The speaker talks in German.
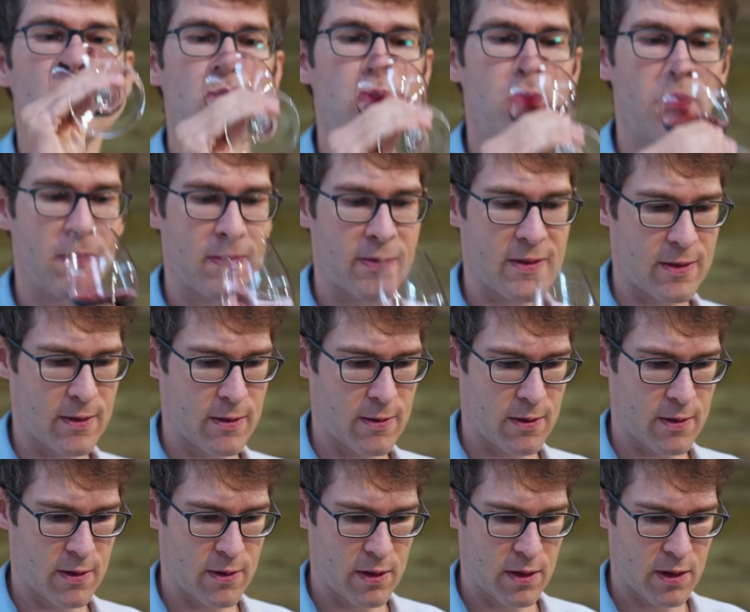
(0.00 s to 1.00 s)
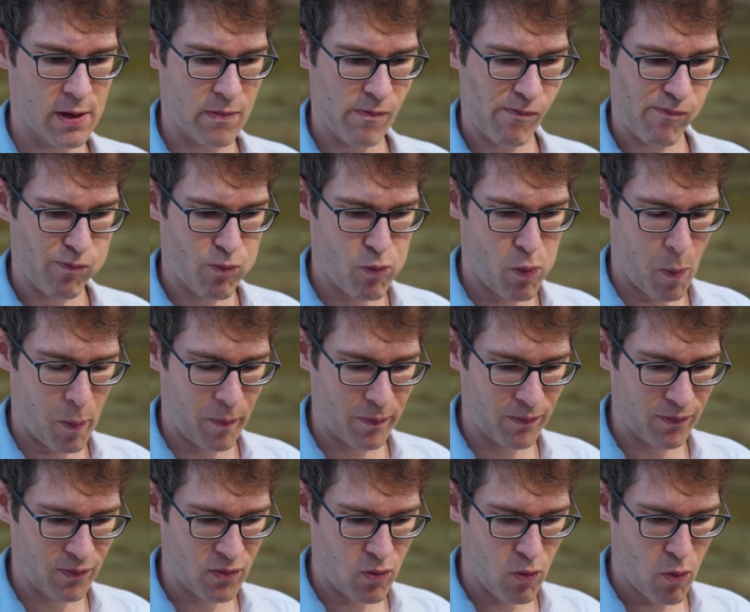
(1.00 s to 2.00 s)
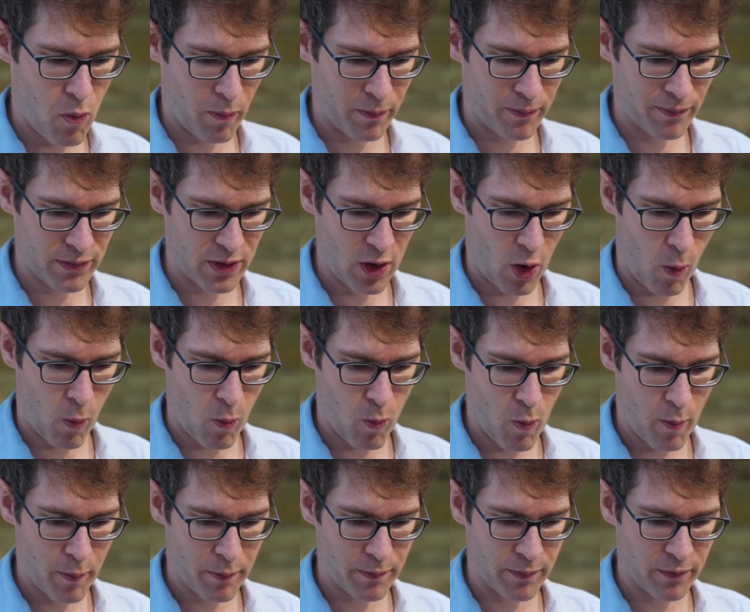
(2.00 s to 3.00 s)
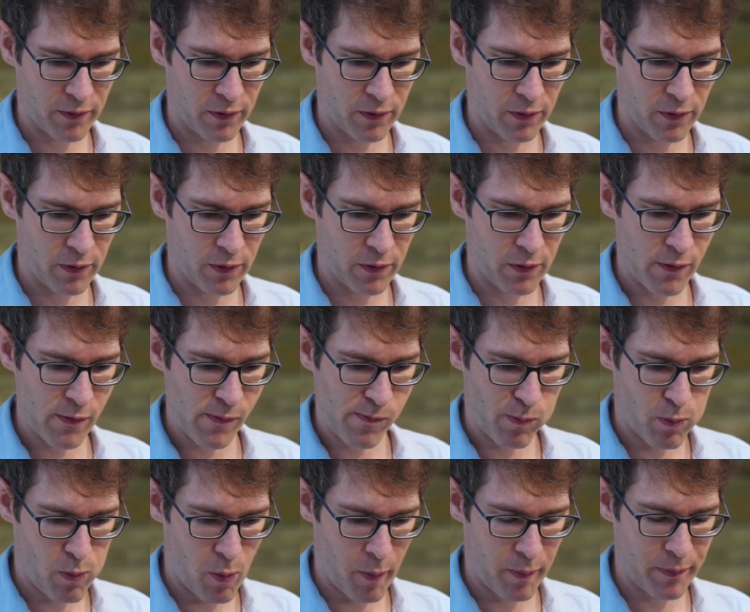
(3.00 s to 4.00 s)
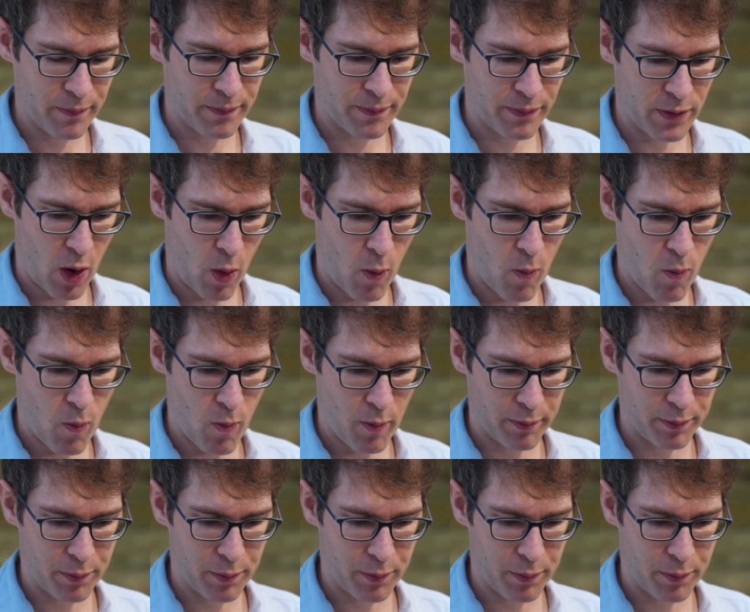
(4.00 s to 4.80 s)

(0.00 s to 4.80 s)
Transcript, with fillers: hat er einen runden Auftakt und ein tolles, säure süßes Spiel.